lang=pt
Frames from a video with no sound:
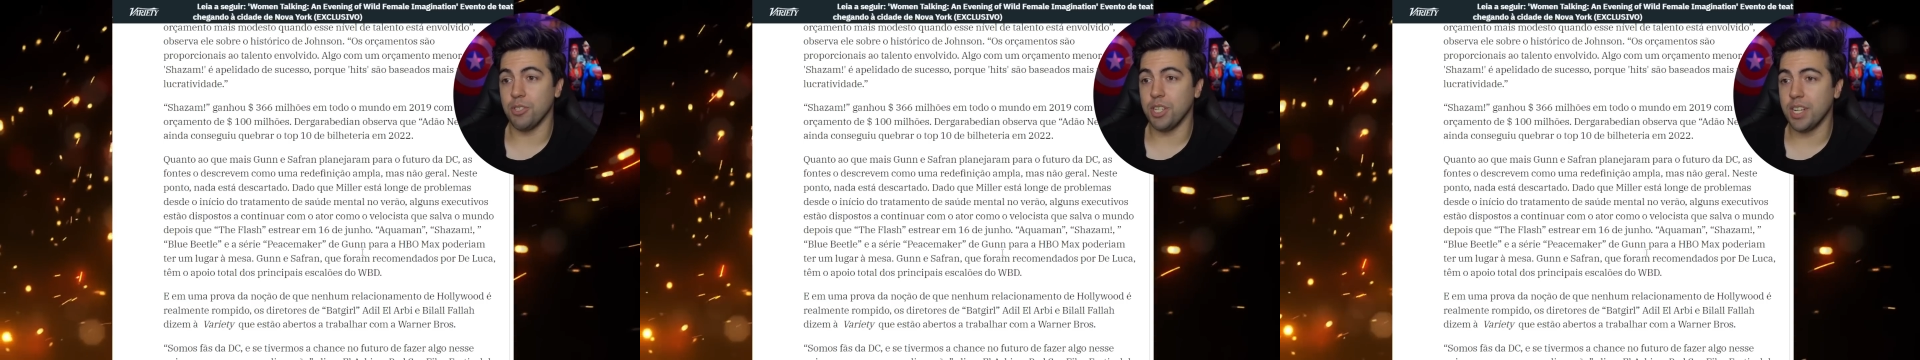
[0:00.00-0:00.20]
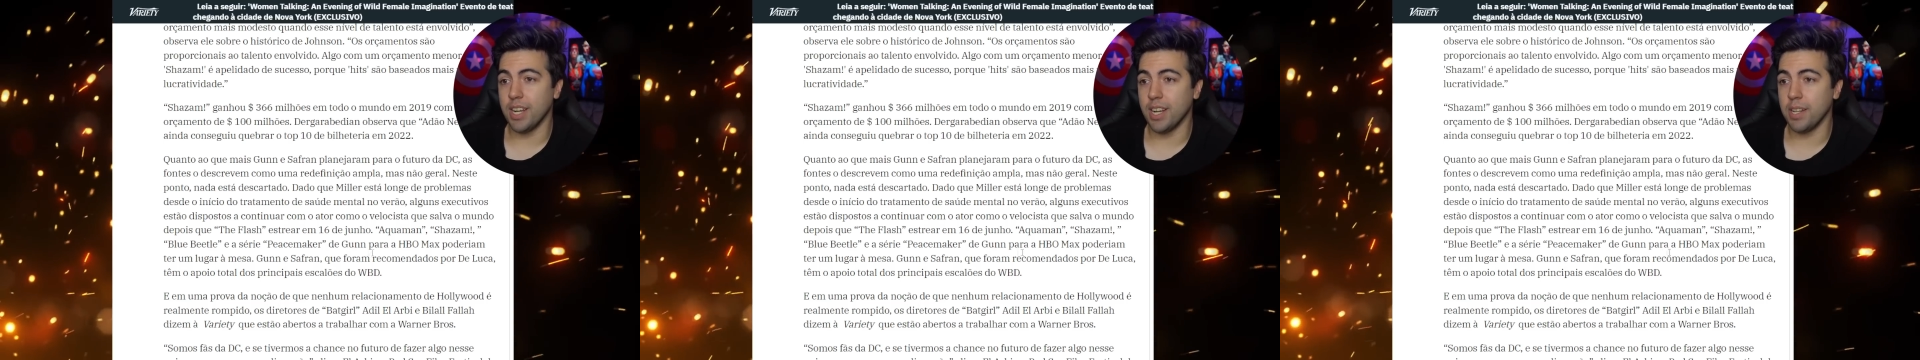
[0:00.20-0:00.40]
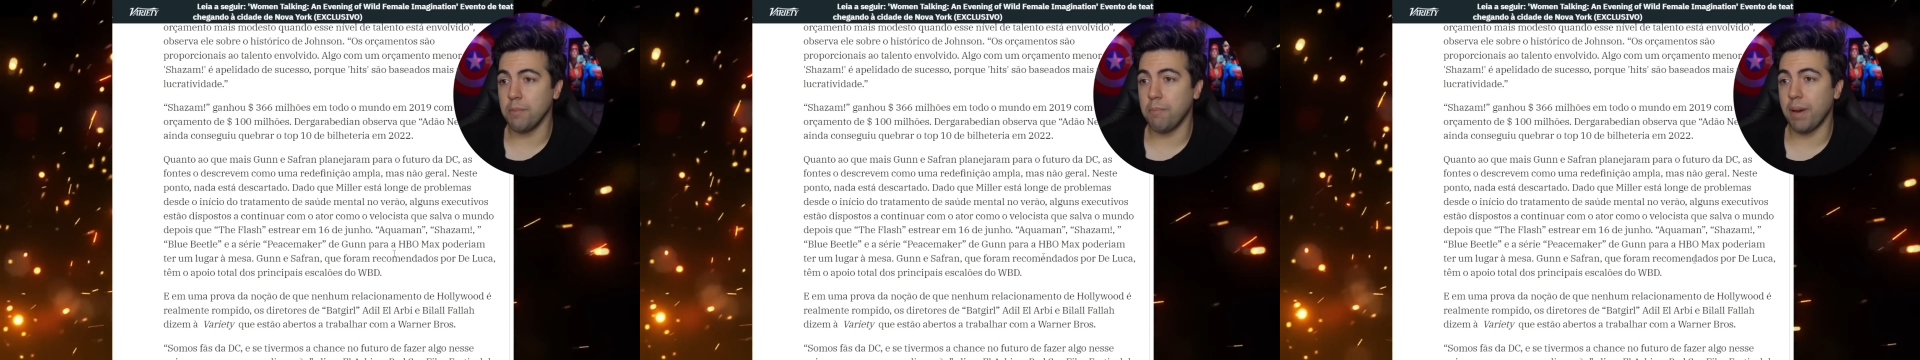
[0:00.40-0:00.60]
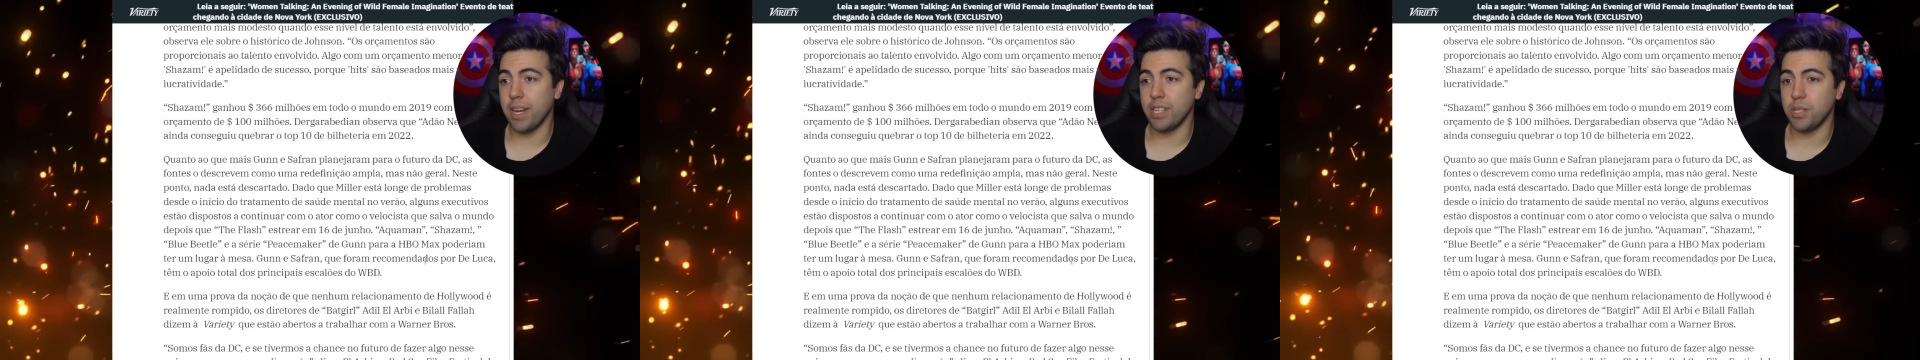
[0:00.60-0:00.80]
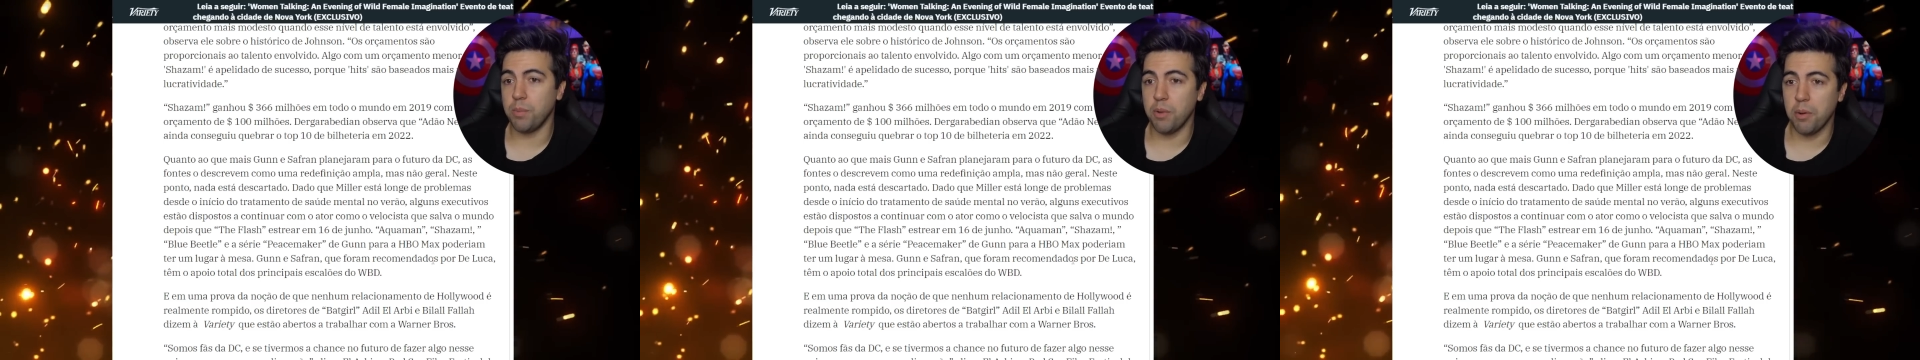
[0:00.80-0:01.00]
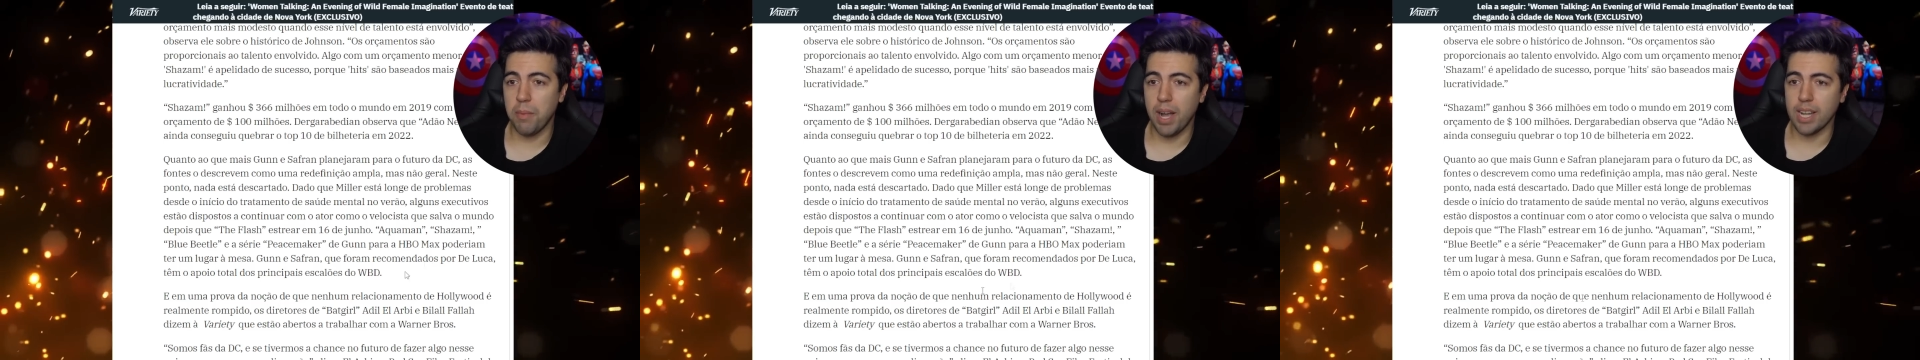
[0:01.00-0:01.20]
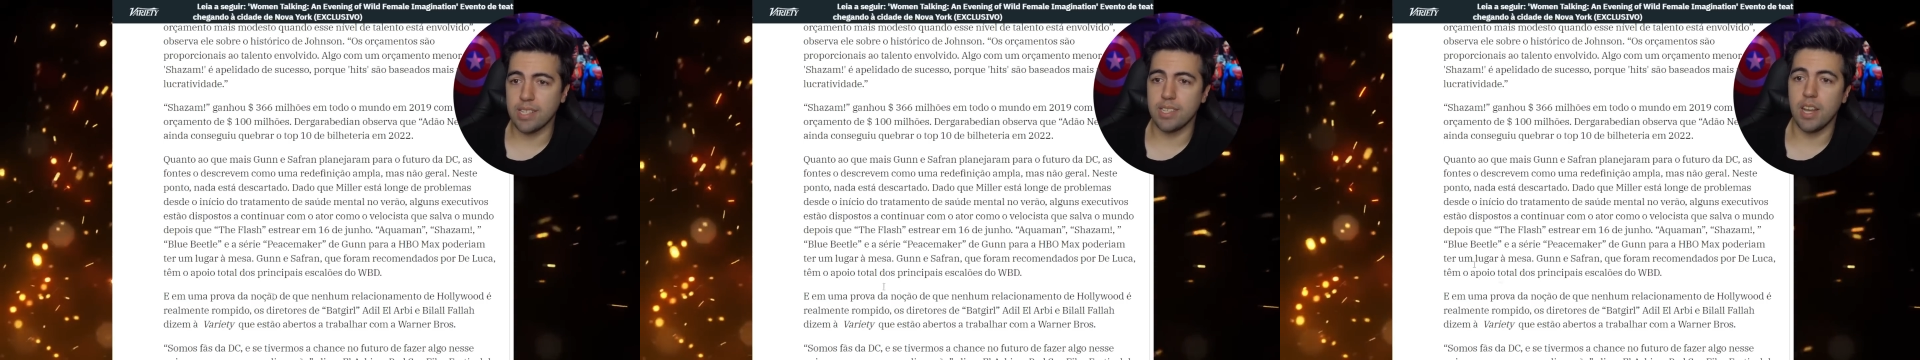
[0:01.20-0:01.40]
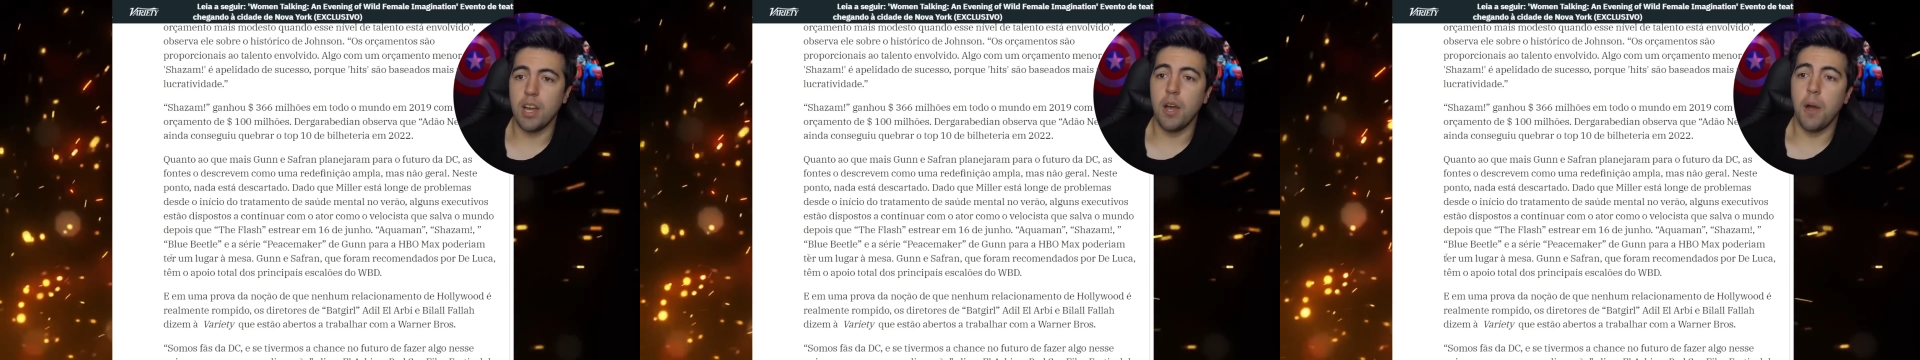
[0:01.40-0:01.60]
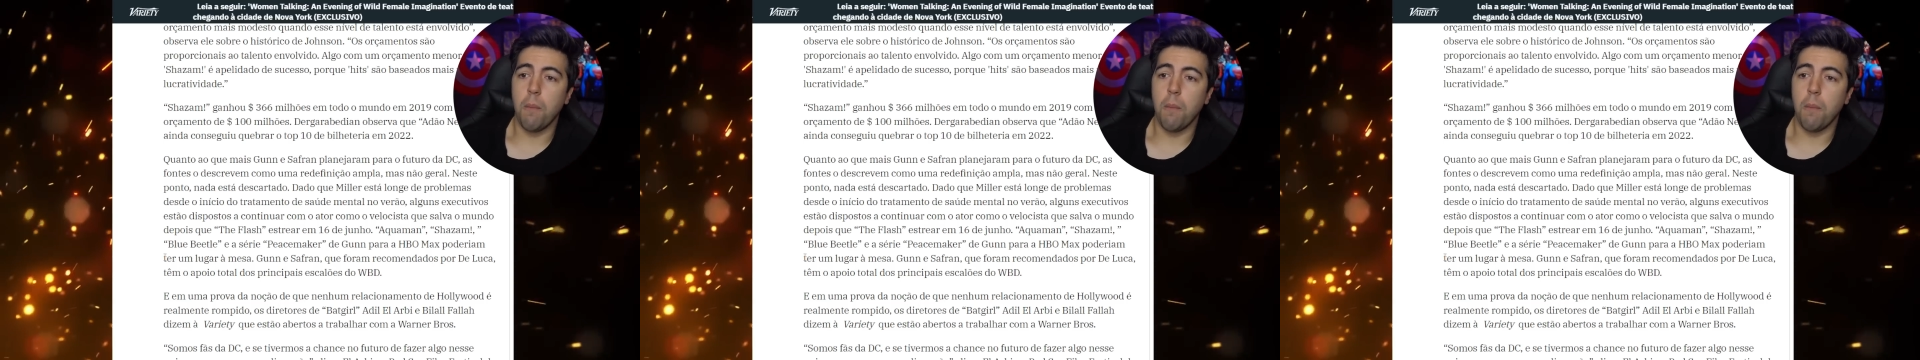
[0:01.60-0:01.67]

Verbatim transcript: de Gunn para HBO Max